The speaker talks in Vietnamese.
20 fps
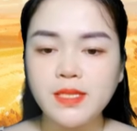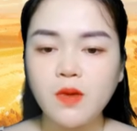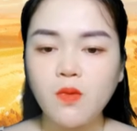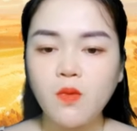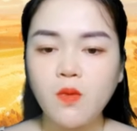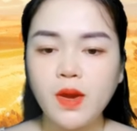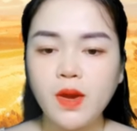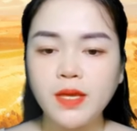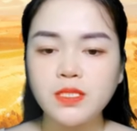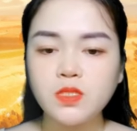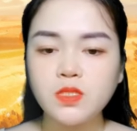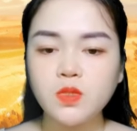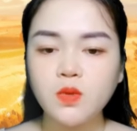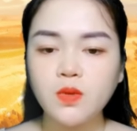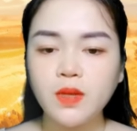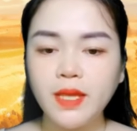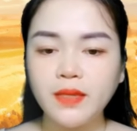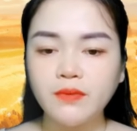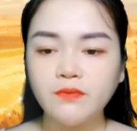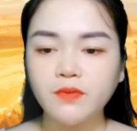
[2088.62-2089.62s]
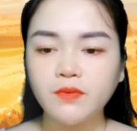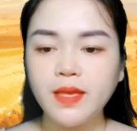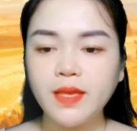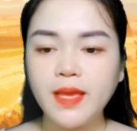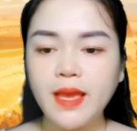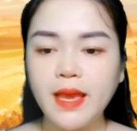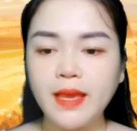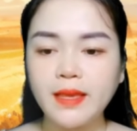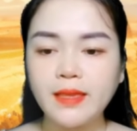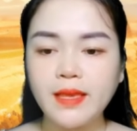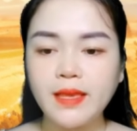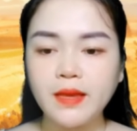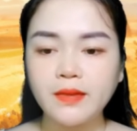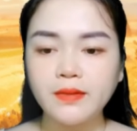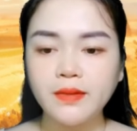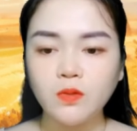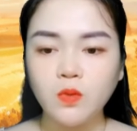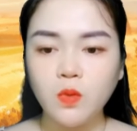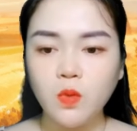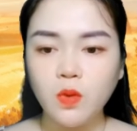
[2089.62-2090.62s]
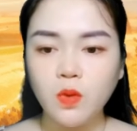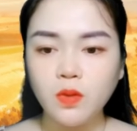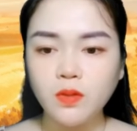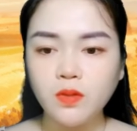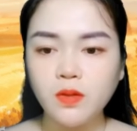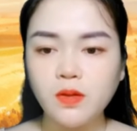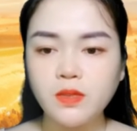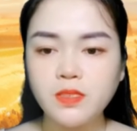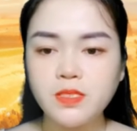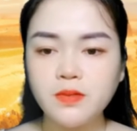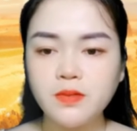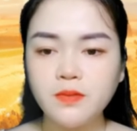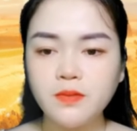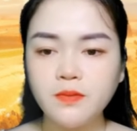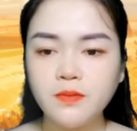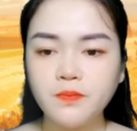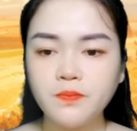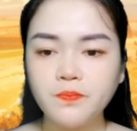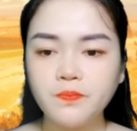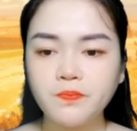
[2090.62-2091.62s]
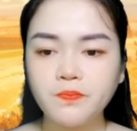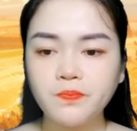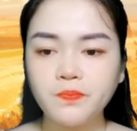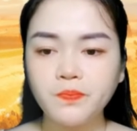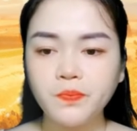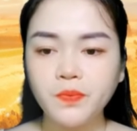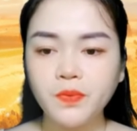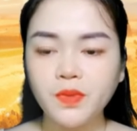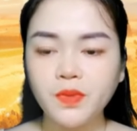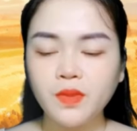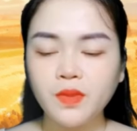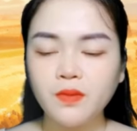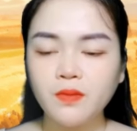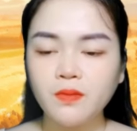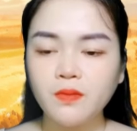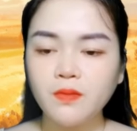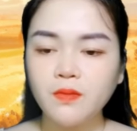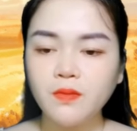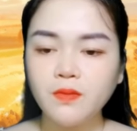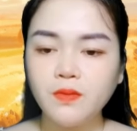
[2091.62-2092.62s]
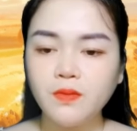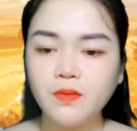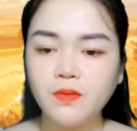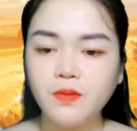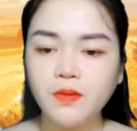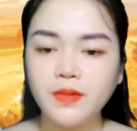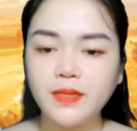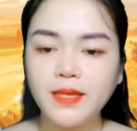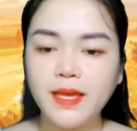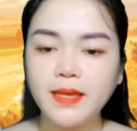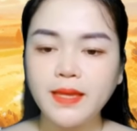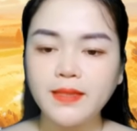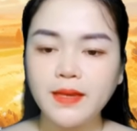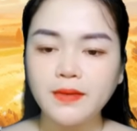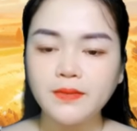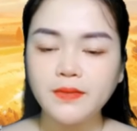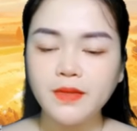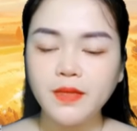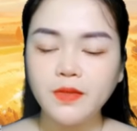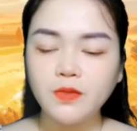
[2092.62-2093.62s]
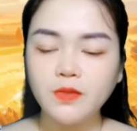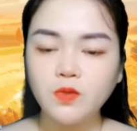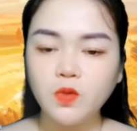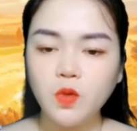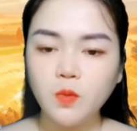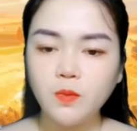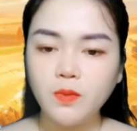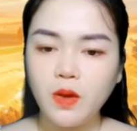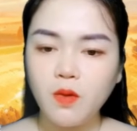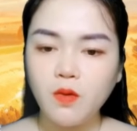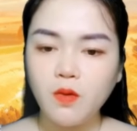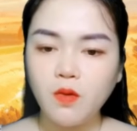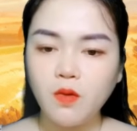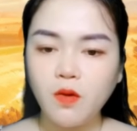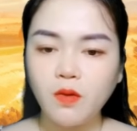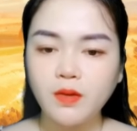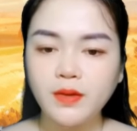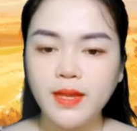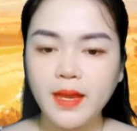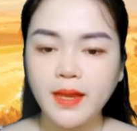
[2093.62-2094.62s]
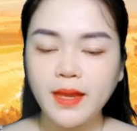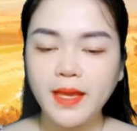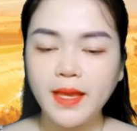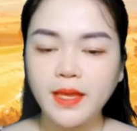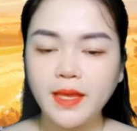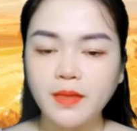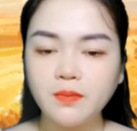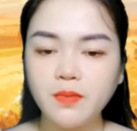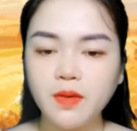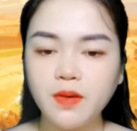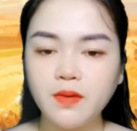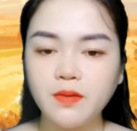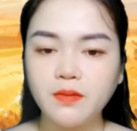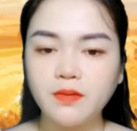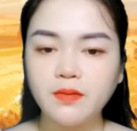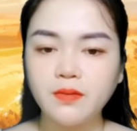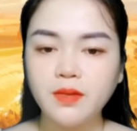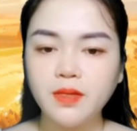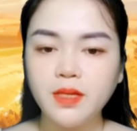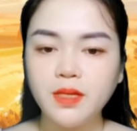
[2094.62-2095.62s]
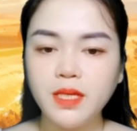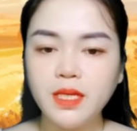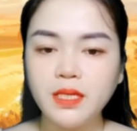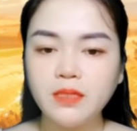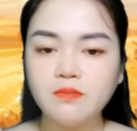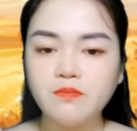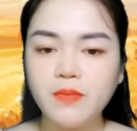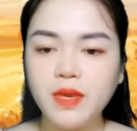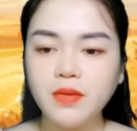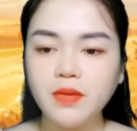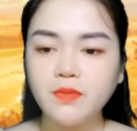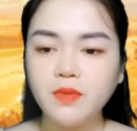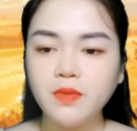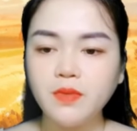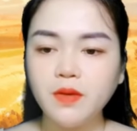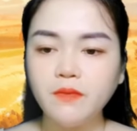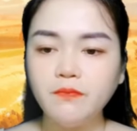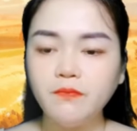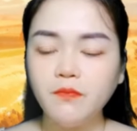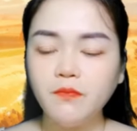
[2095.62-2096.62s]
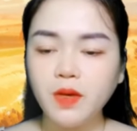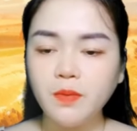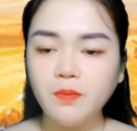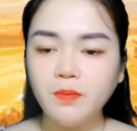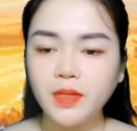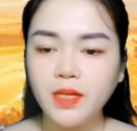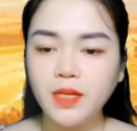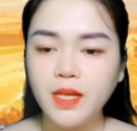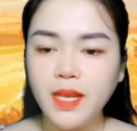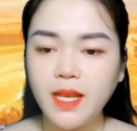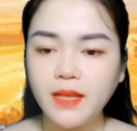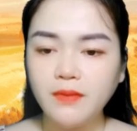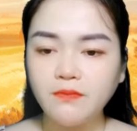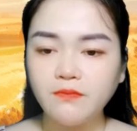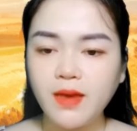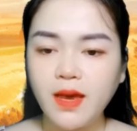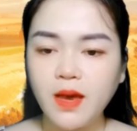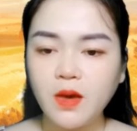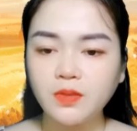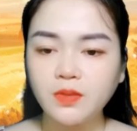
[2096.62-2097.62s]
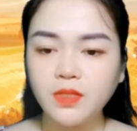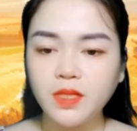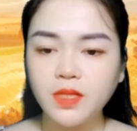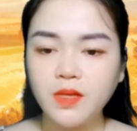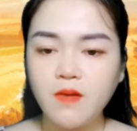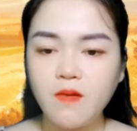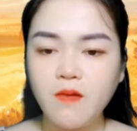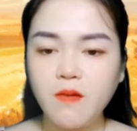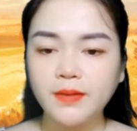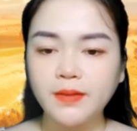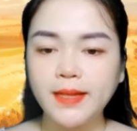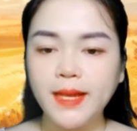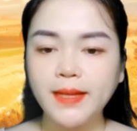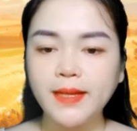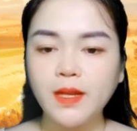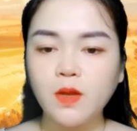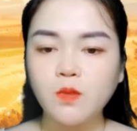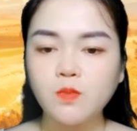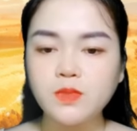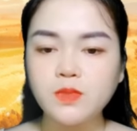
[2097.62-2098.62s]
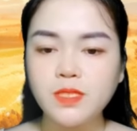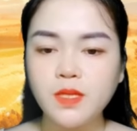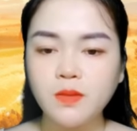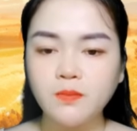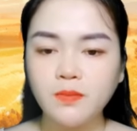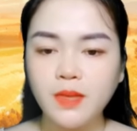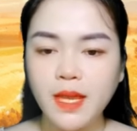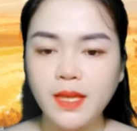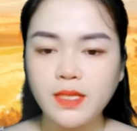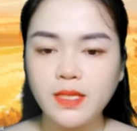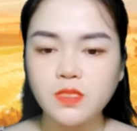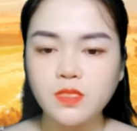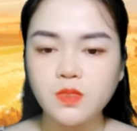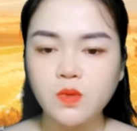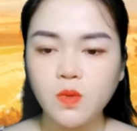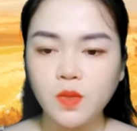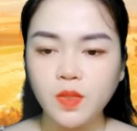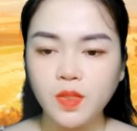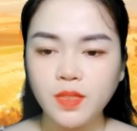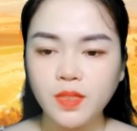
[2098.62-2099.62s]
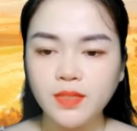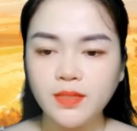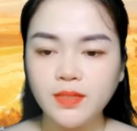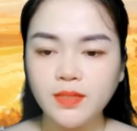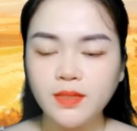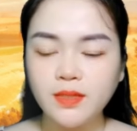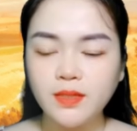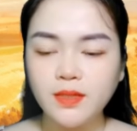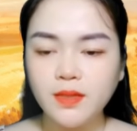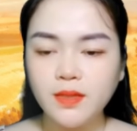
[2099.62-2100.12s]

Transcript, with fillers: Nhưng mà lần này diễn đàn trường bùng nổ. Có người tung tin, lúc Nhạc Đình mới mấy tuổi, đã đẩy ngã mẹ kế ngã cầu thang, làm mẹ kế sảy thai, nên mới bị ba anh đuổi ra khỏi nhà.